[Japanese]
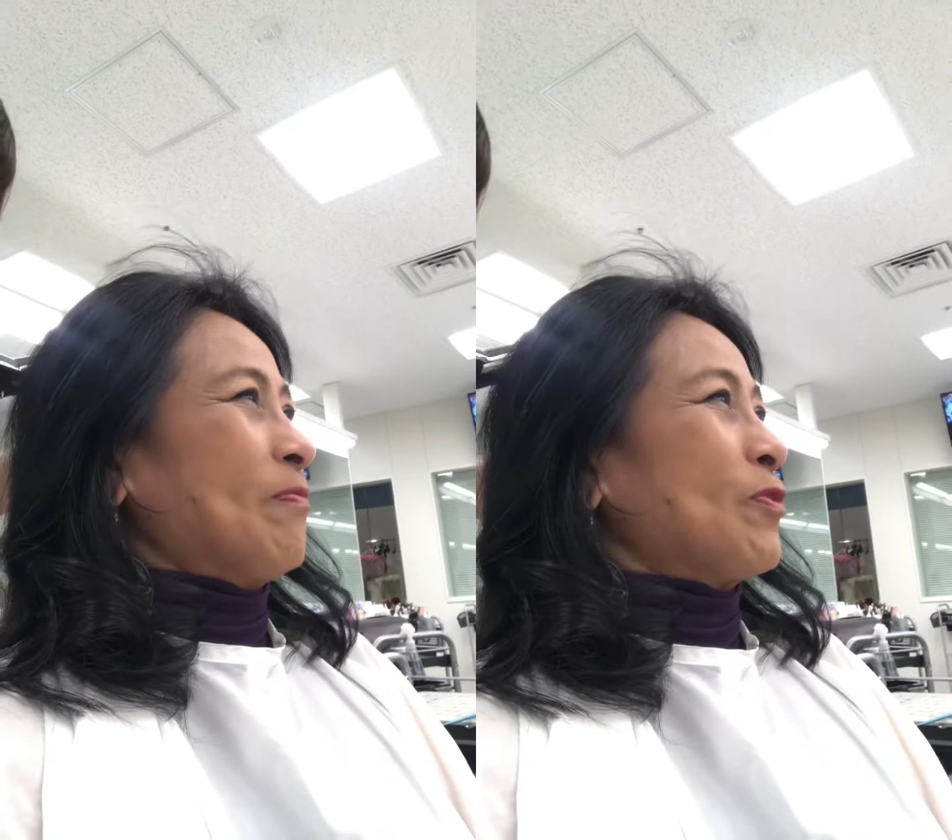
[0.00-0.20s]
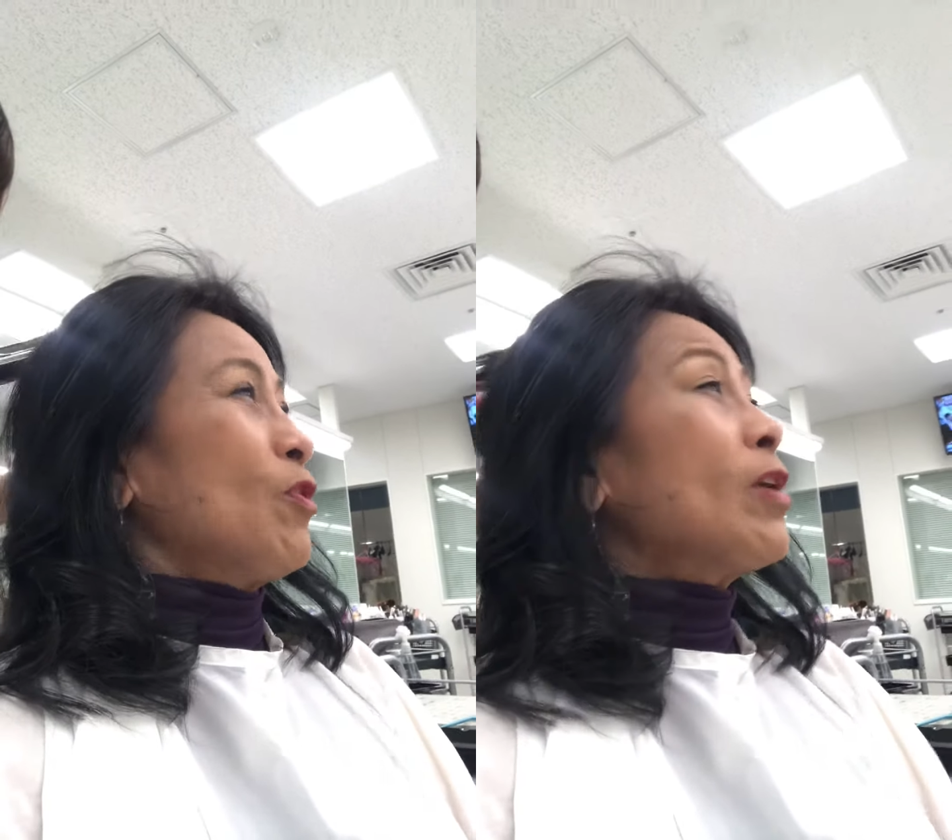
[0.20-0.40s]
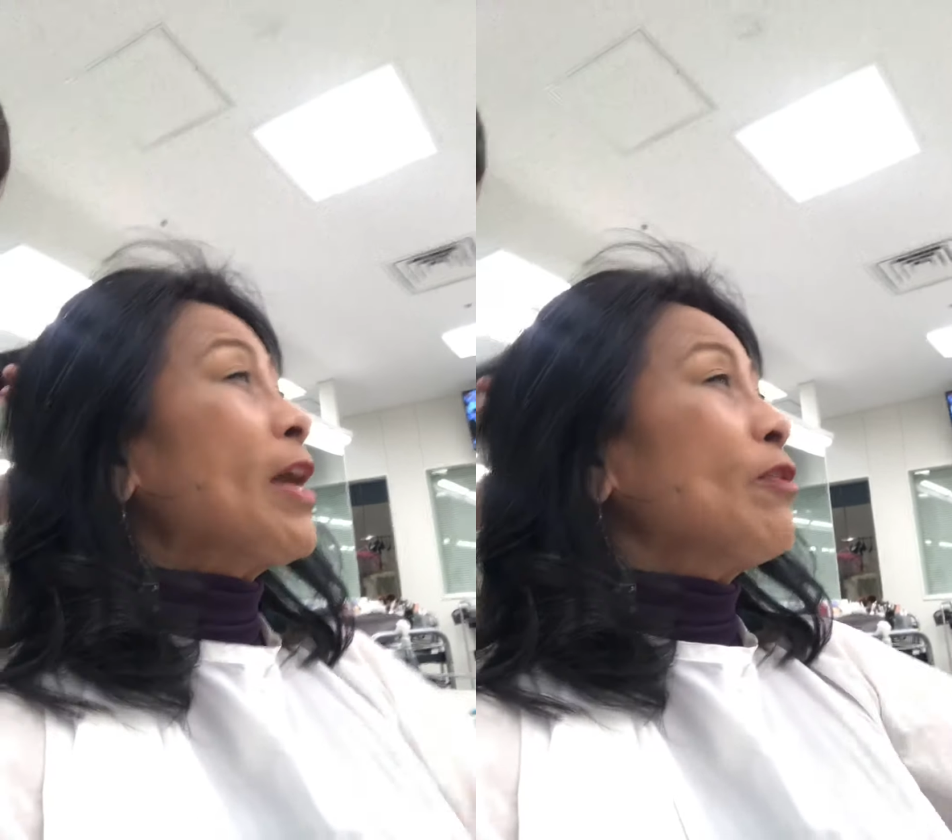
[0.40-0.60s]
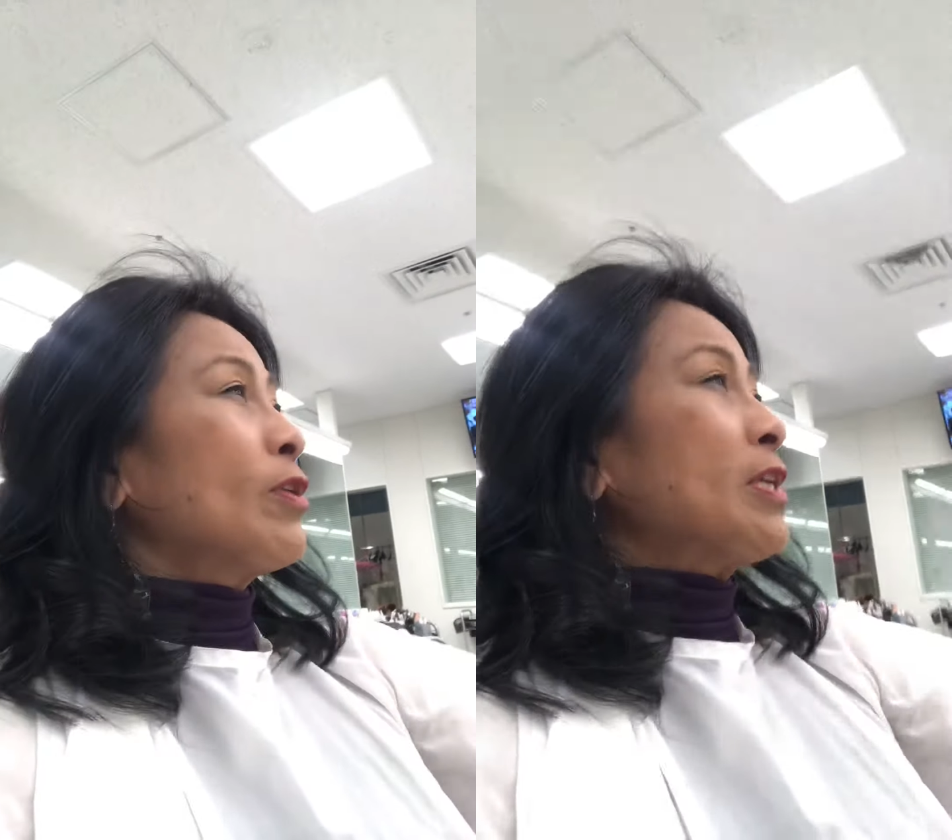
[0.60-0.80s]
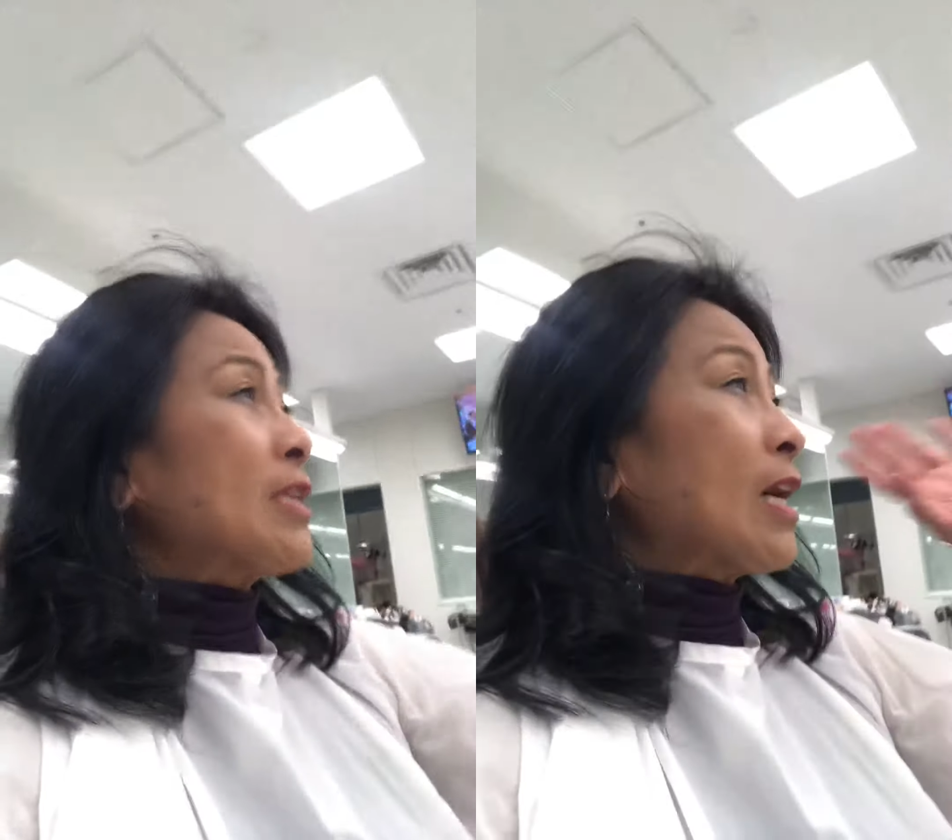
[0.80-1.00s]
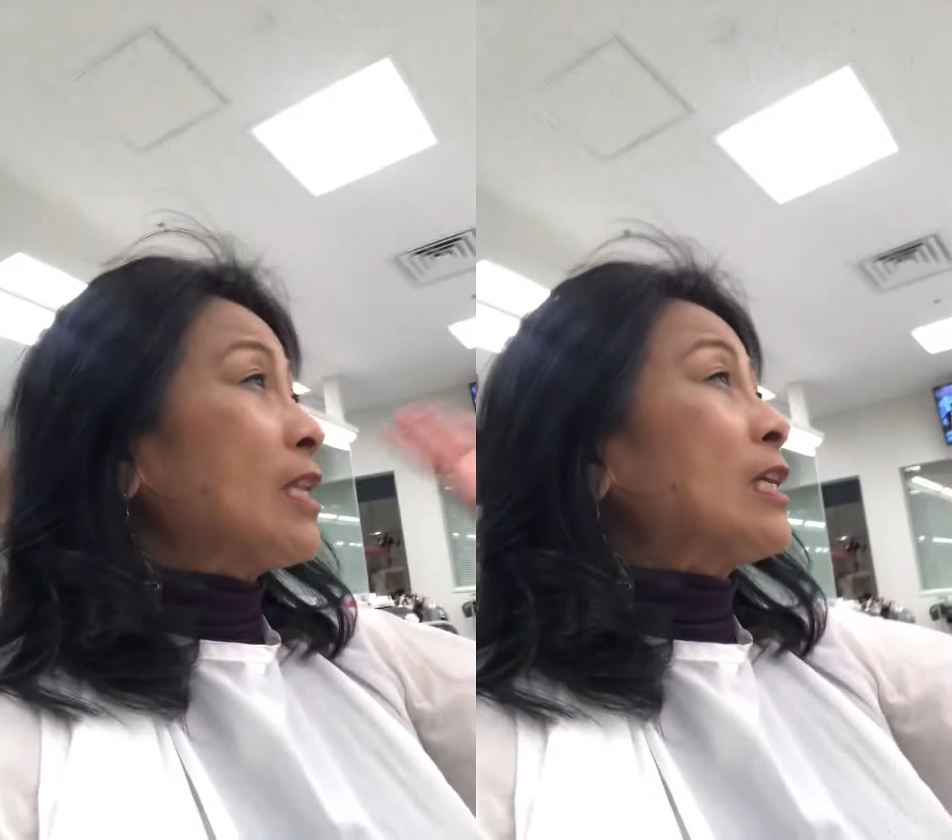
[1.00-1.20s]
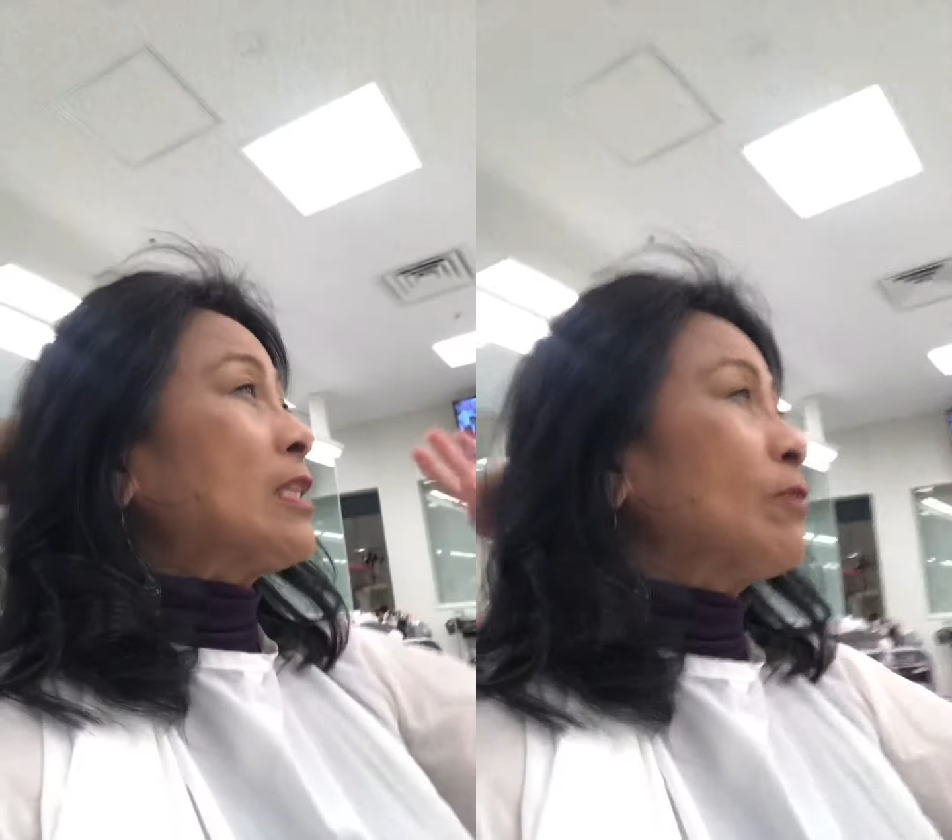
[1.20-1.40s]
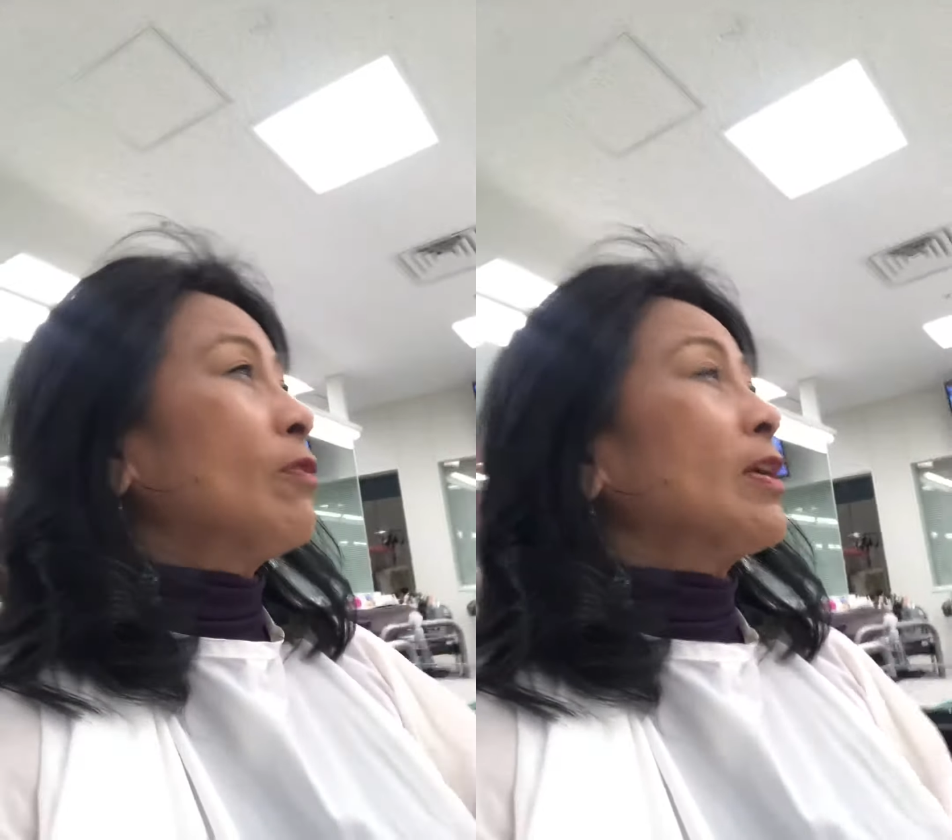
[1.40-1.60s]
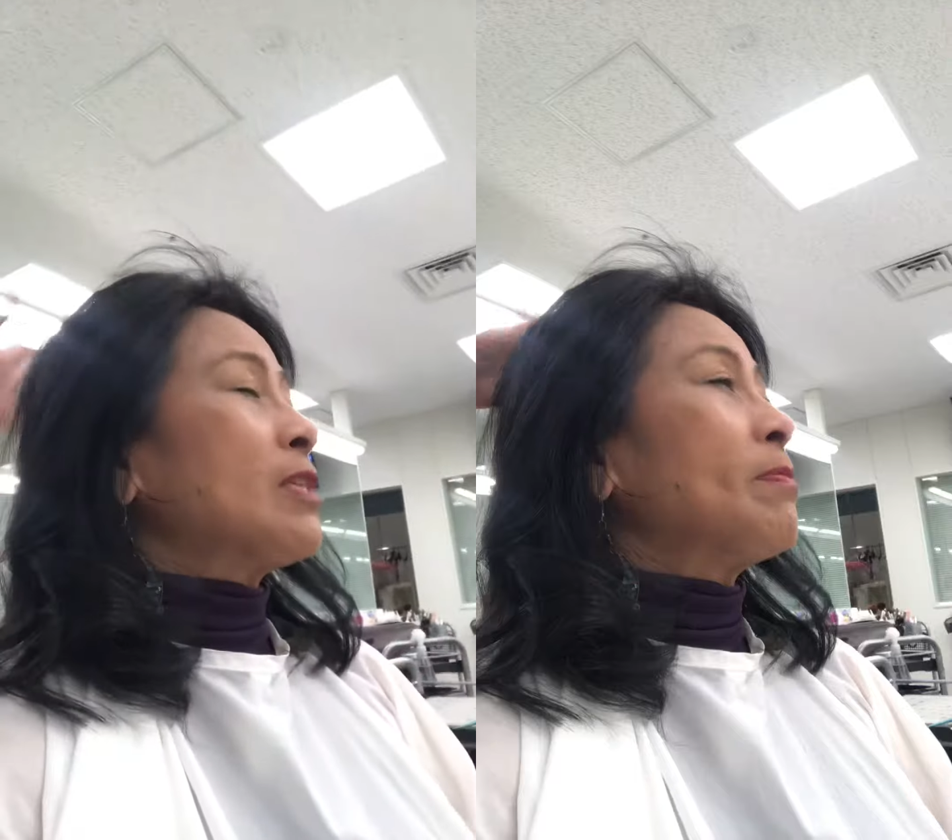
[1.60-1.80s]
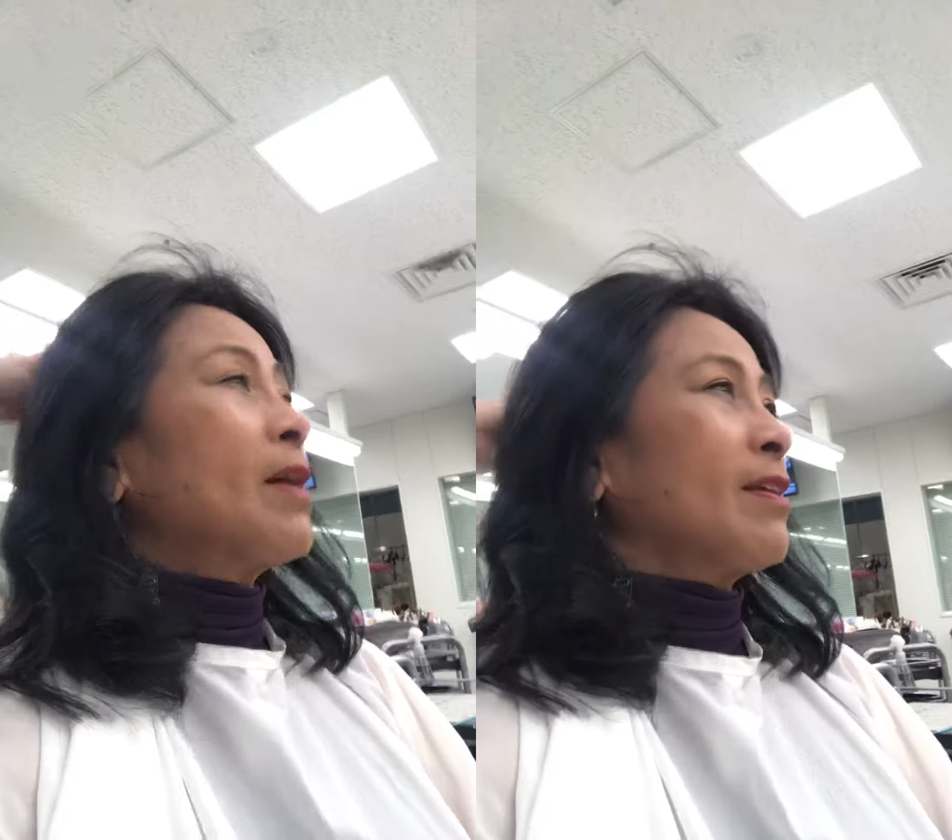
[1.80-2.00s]
ヨガより逆立ちの方が
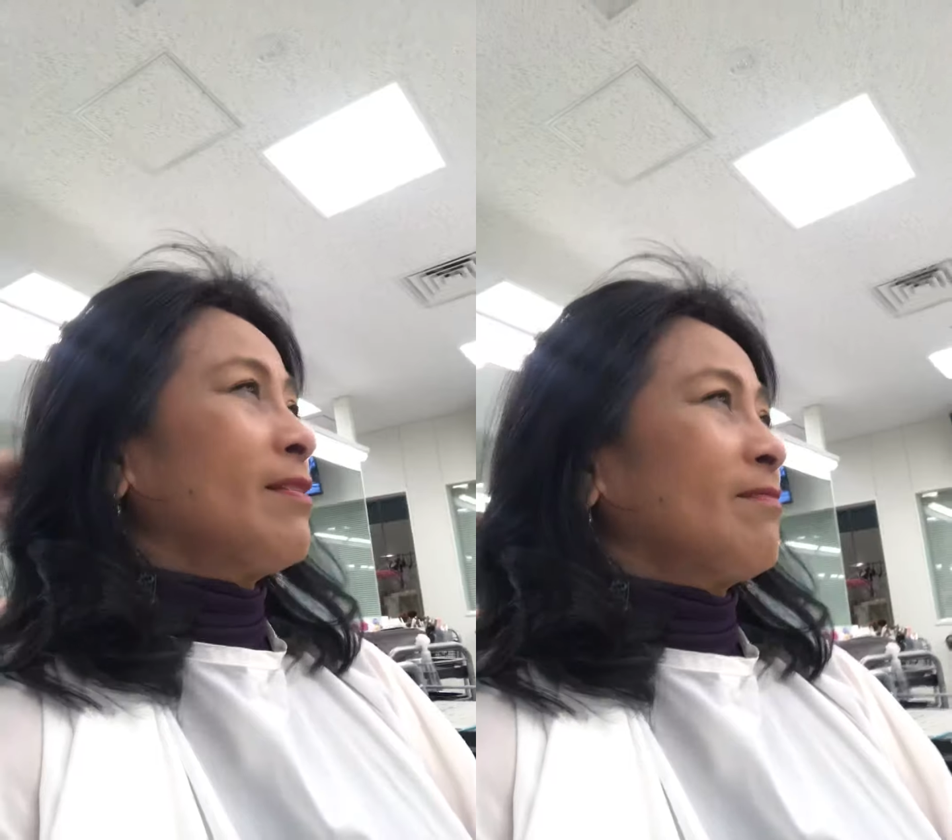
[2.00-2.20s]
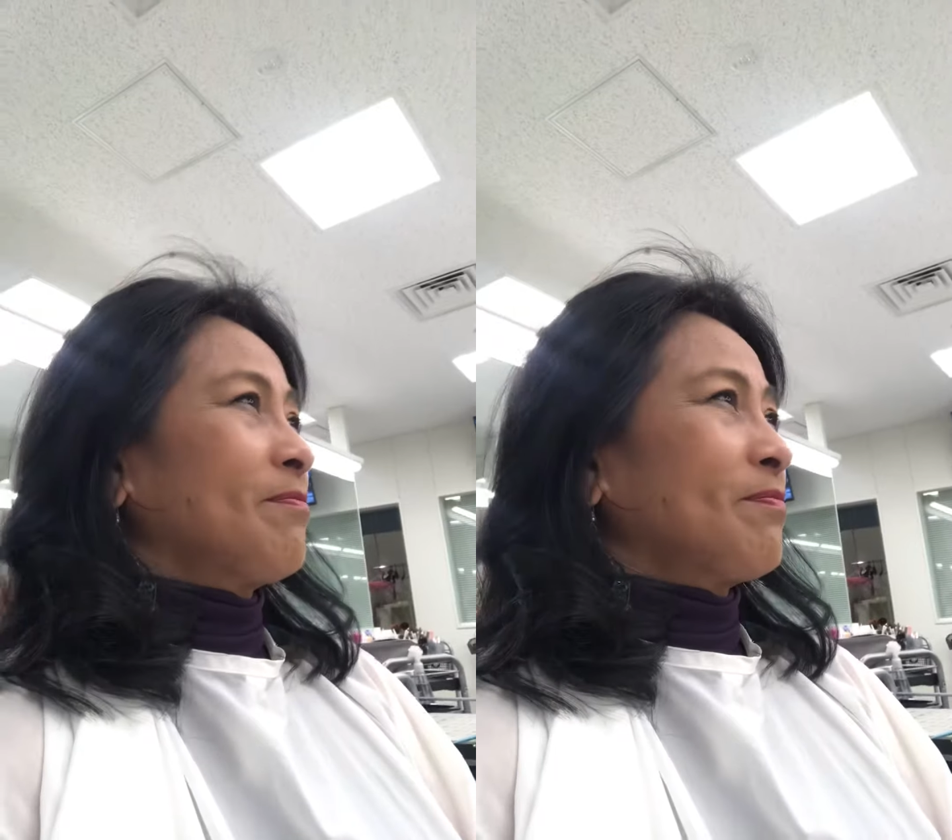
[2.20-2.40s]
一番いい